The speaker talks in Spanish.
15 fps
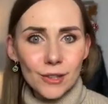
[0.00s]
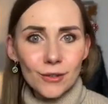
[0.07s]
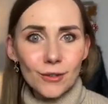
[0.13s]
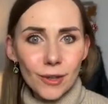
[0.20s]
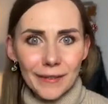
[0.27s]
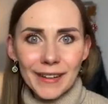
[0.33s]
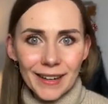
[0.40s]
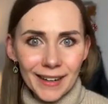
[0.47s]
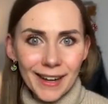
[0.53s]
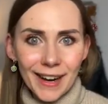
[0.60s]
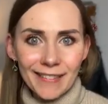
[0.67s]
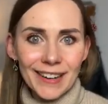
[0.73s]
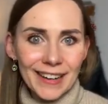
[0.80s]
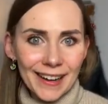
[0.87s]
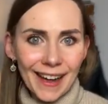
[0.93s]
ido a ver la
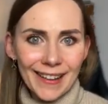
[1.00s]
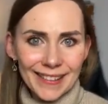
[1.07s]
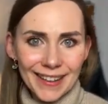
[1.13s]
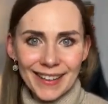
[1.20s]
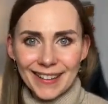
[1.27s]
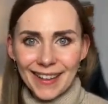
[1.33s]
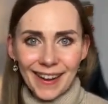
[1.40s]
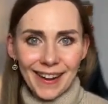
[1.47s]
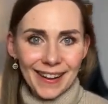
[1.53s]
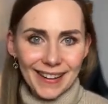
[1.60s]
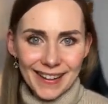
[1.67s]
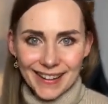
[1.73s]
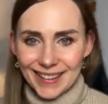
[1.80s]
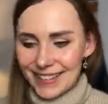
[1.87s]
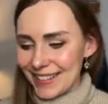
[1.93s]
cabalgata de
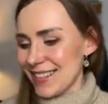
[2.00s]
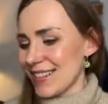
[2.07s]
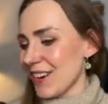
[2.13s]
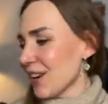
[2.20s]
Reyes,